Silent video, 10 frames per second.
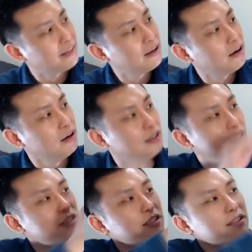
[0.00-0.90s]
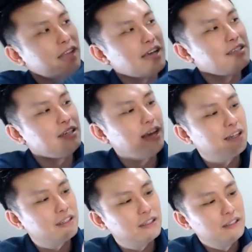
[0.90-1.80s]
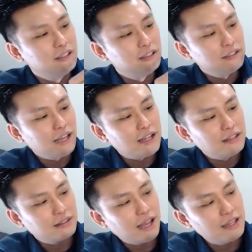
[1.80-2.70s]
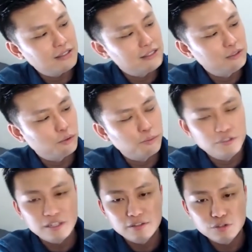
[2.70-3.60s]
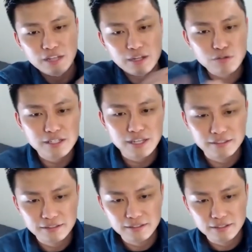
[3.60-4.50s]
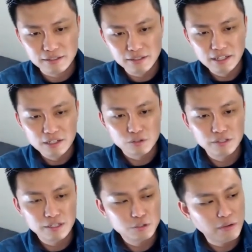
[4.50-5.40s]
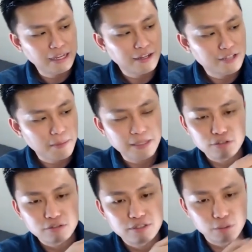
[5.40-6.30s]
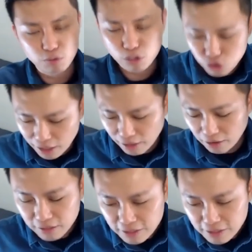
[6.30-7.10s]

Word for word: 好，其实台新银行的它它，其实我目前觉得它最强的那个所谓的数位银行产品就是这个 WeChat 哈。